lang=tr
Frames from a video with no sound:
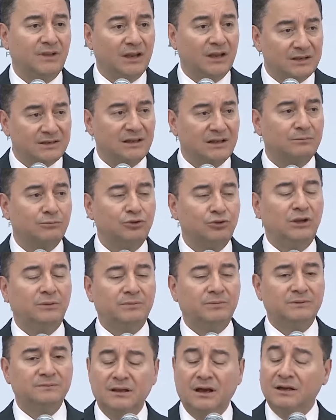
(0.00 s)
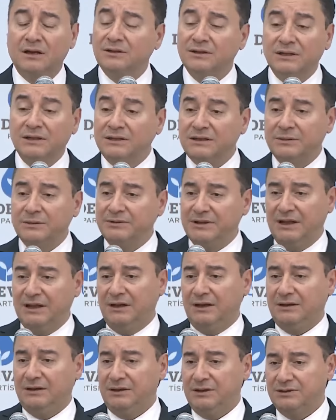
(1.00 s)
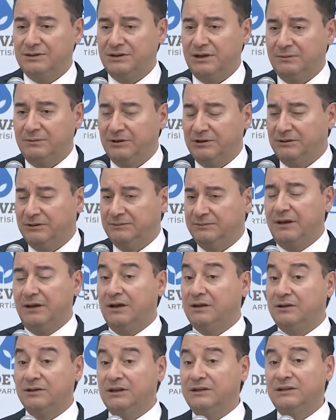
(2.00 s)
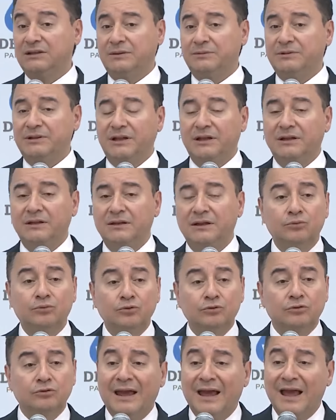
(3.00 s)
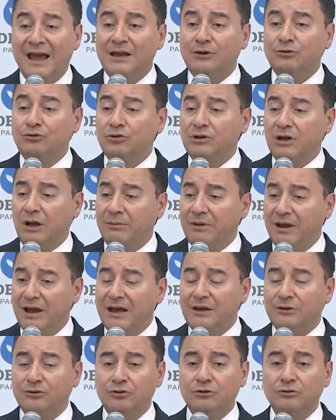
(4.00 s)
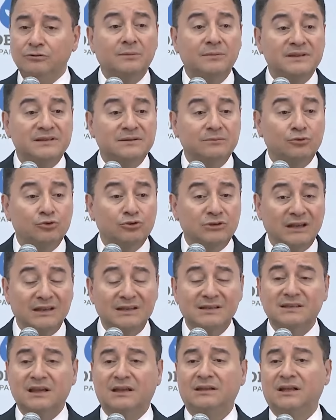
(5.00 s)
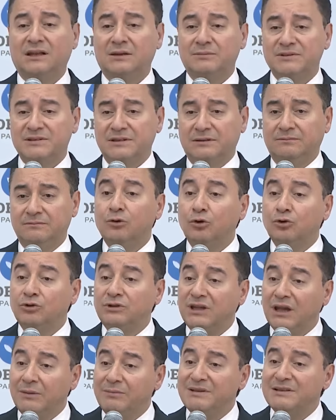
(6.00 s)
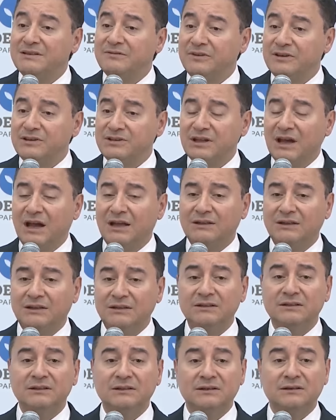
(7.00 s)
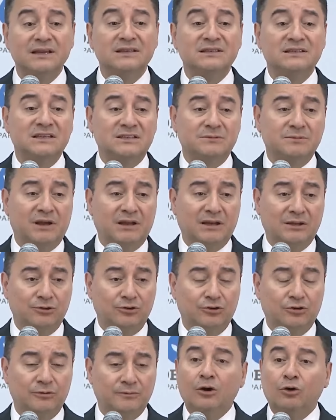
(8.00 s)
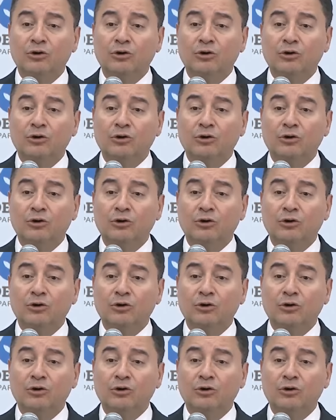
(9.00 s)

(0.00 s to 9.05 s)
En azından bunu yapın. Akıl alır gibi değil arkadaşlar bakın. Akıl alır gibi değil. Bu her gün ama her gün bizim güzel insanlarımızın o temiz vicdanını istismar ediyor.